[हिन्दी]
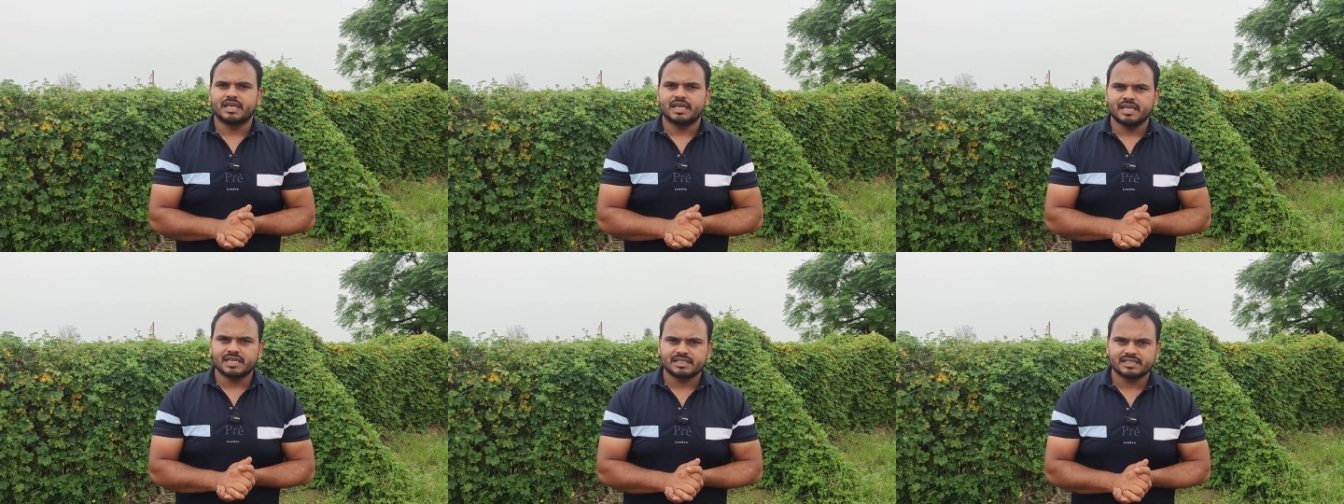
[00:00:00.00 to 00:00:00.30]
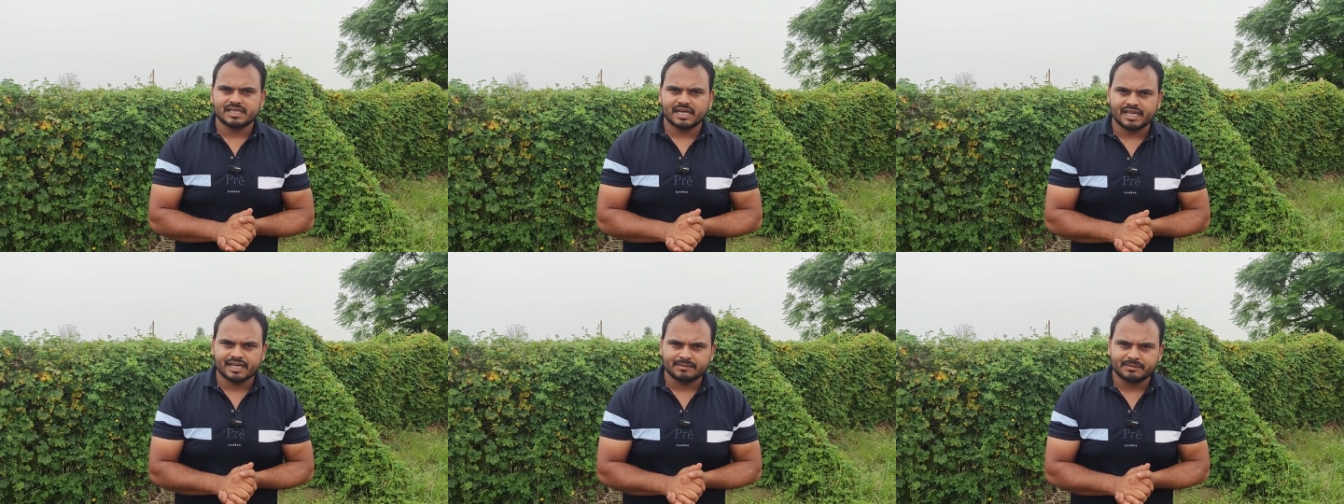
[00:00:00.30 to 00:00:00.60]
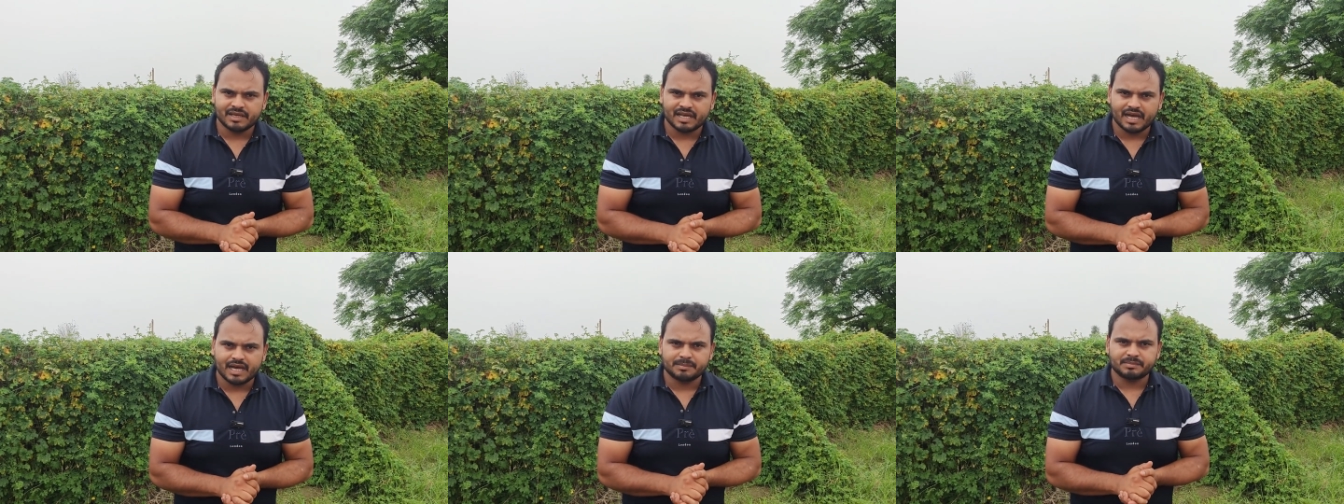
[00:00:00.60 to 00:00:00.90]
एक साल
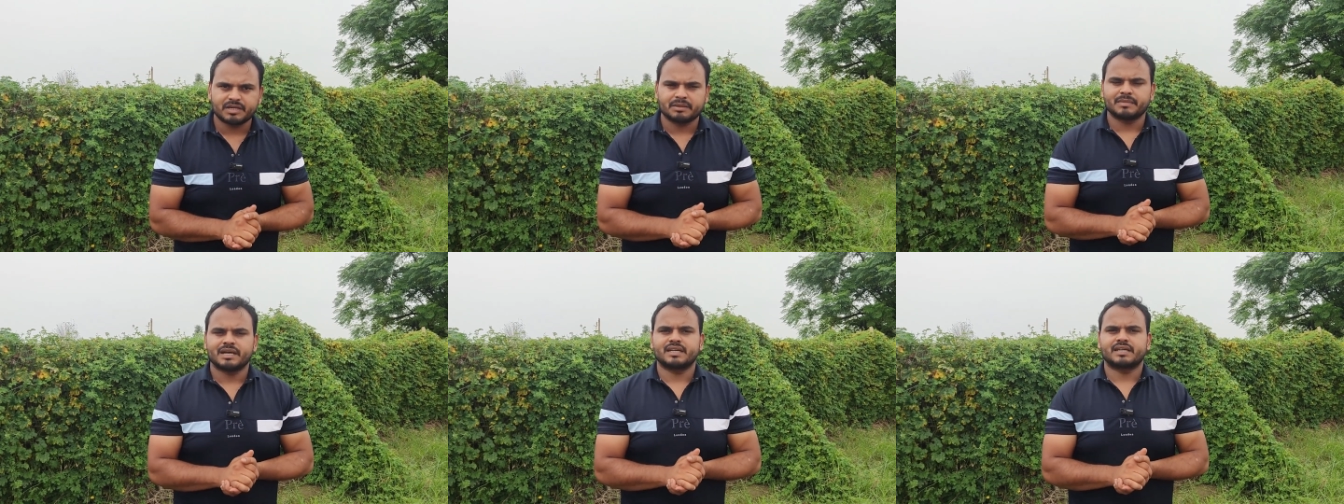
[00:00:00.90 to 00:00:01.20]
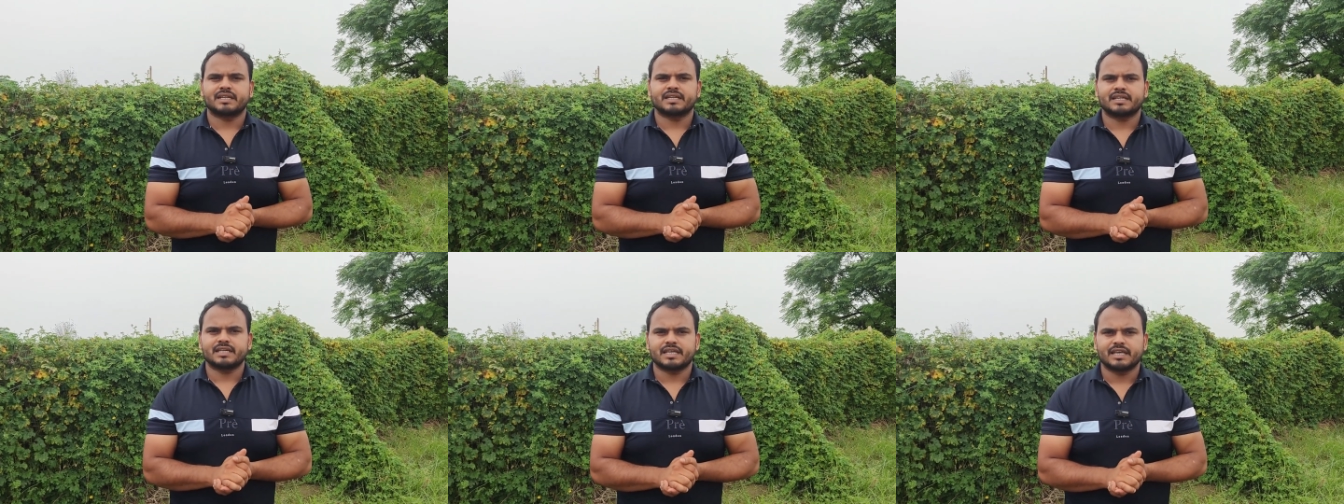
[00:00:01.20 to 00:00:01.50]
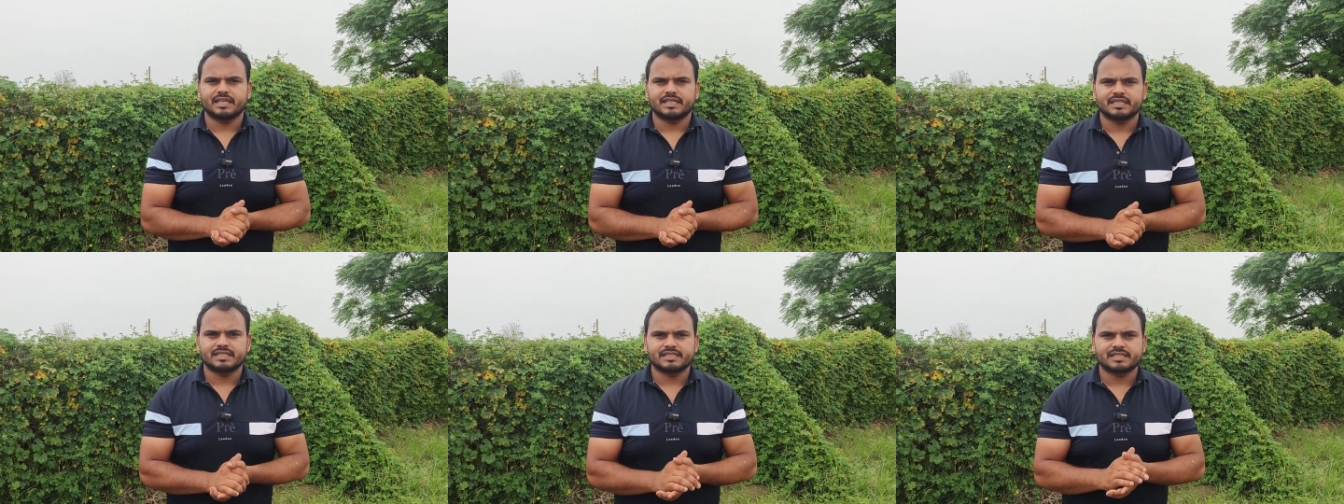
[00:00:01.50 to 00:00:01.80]
में आप टमाटर की
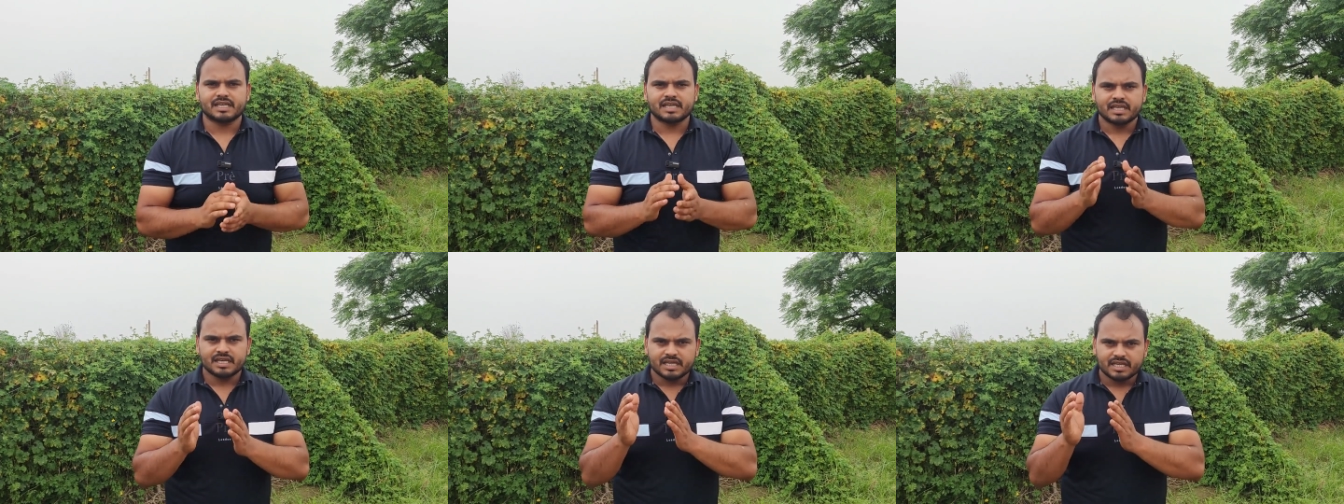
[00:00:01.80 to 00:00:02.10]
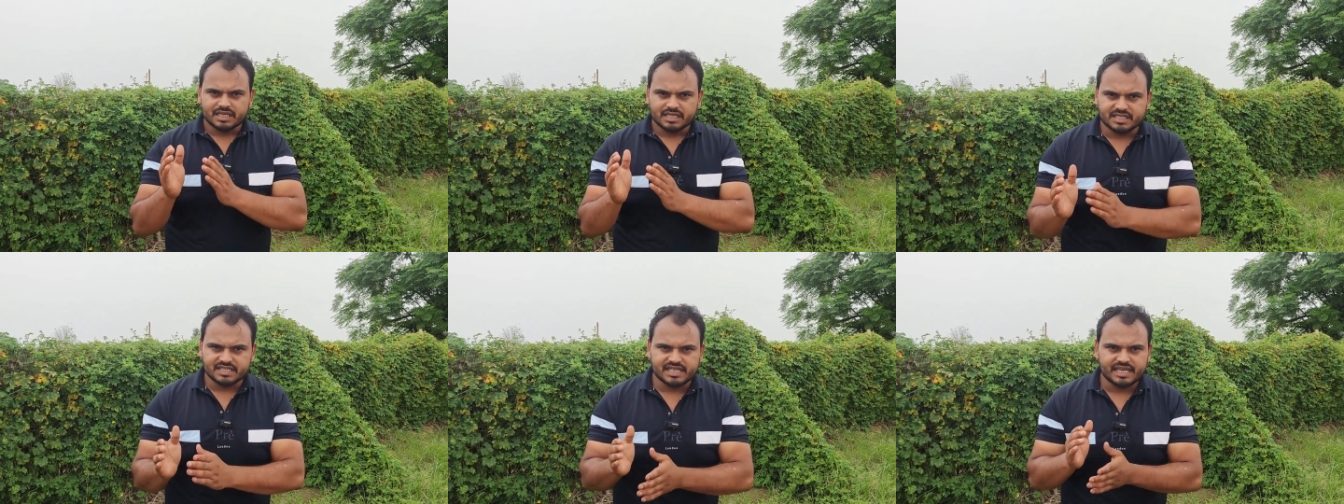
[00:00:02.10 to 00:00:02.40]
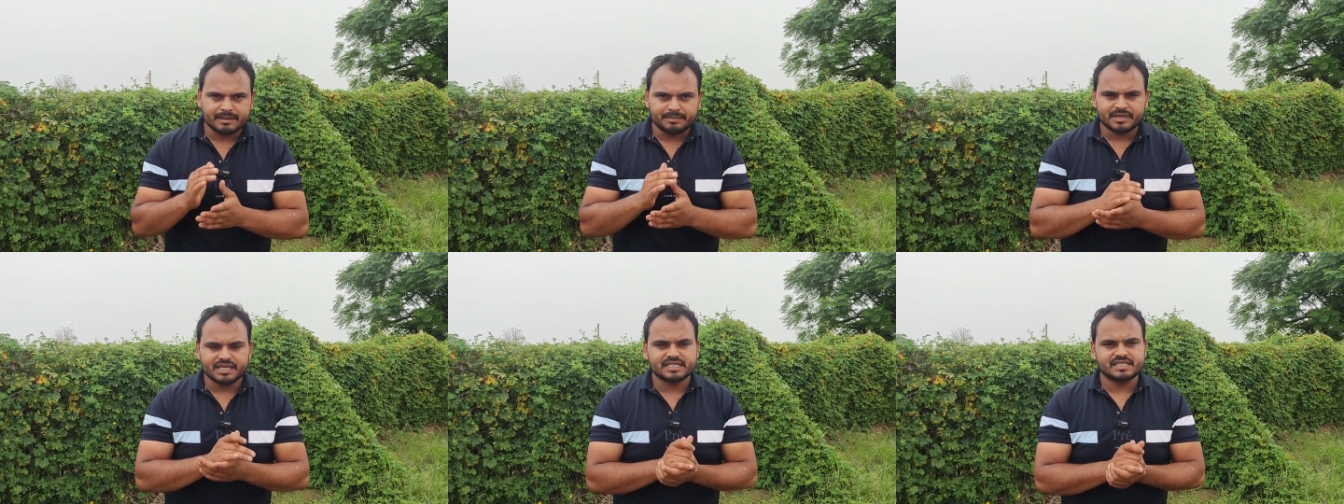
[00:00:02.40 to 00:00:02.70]
खेती से
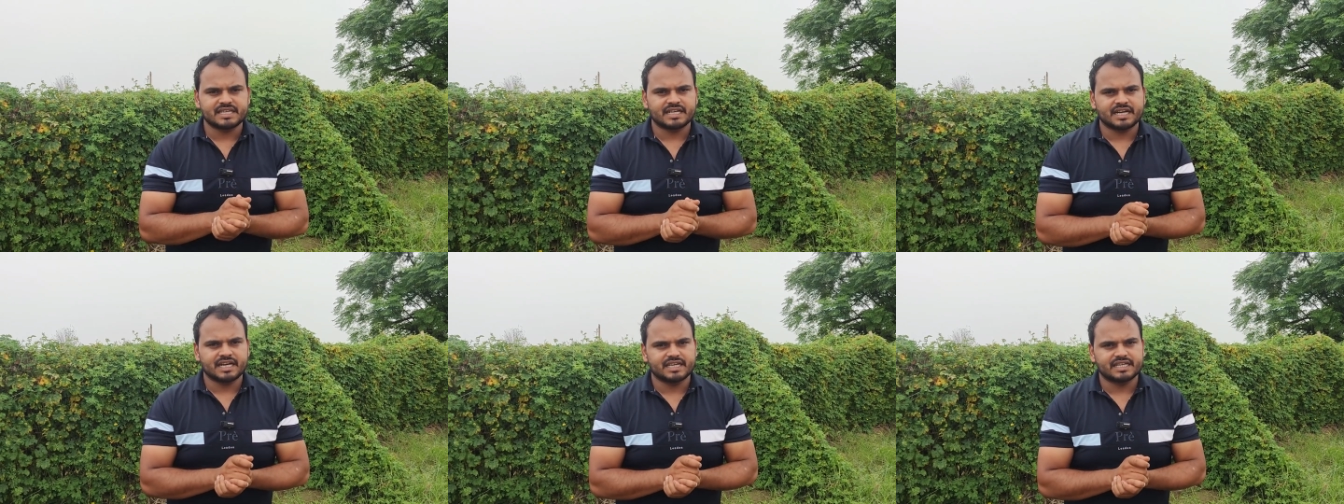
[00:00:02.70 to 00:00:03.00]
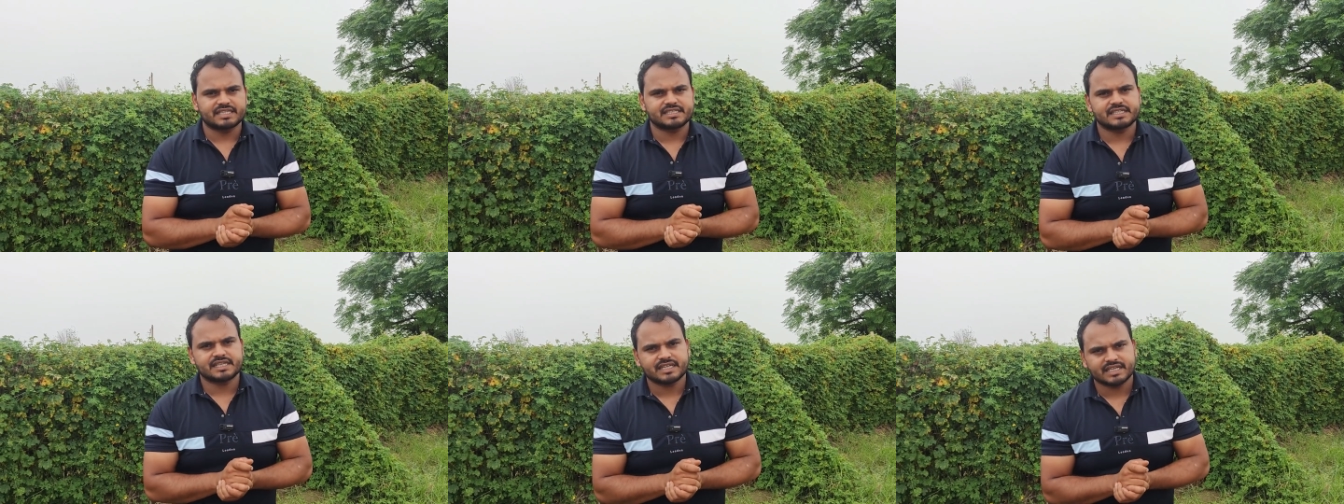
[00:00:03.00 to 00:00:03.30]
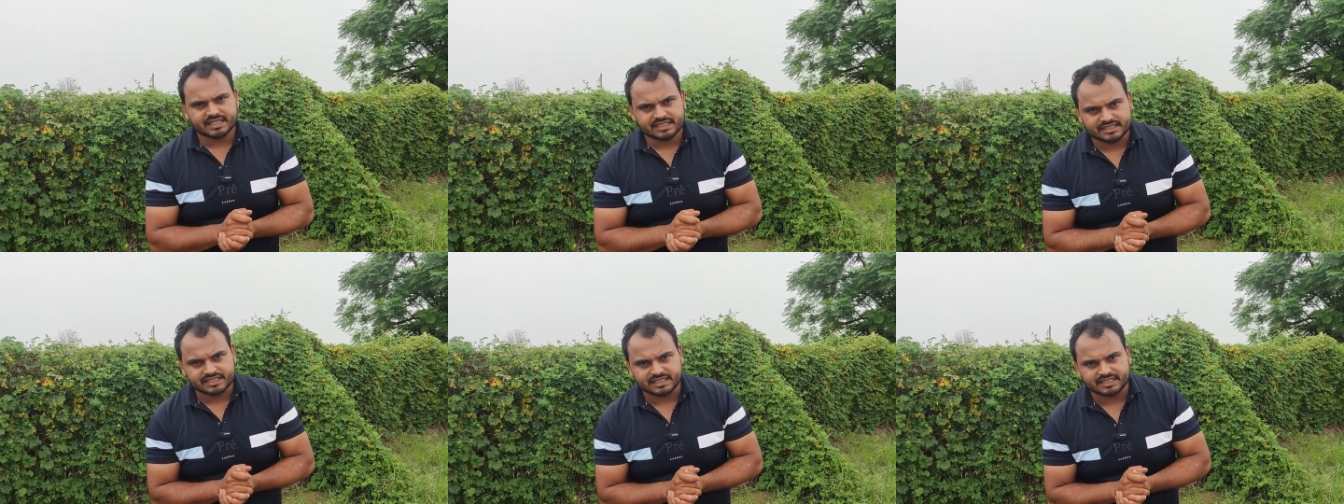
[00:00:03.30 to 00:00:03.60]
ये बीज लगाने से
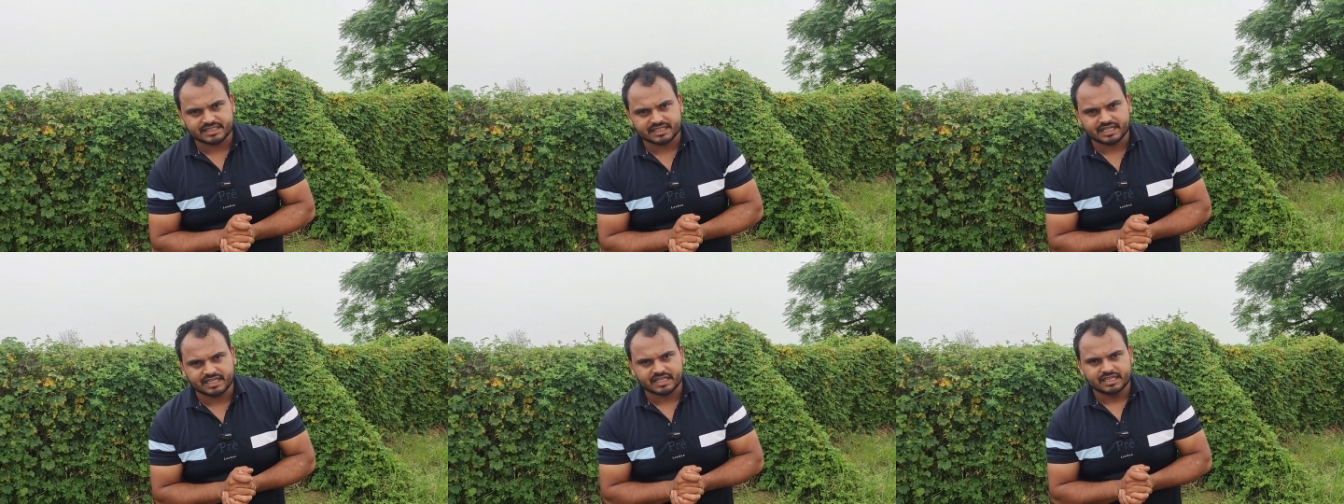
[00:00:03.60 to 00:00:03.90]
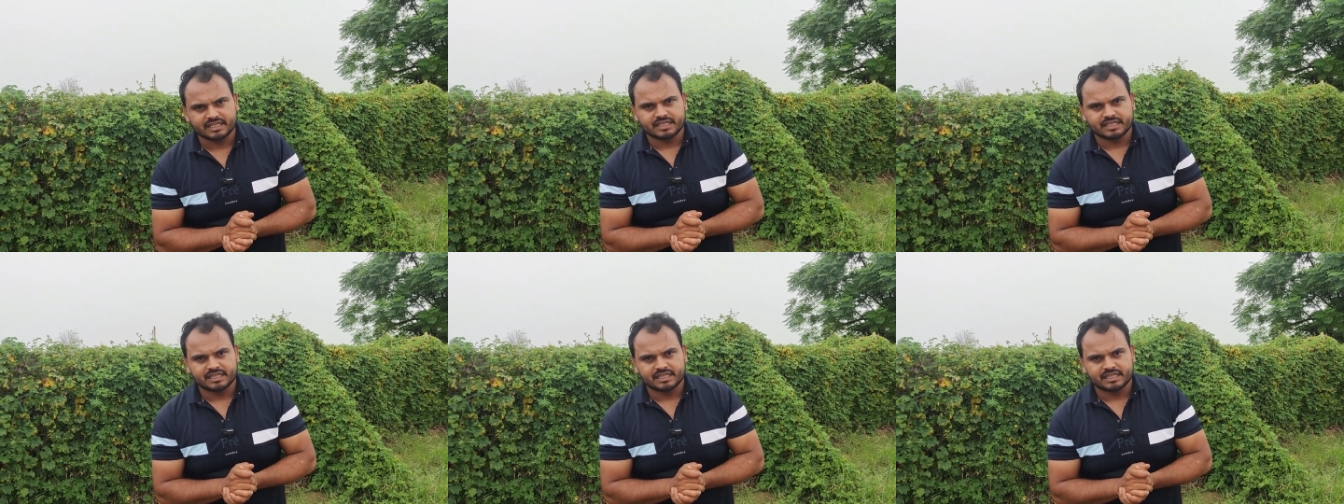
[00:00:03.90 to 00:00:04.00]
कर सकते हैं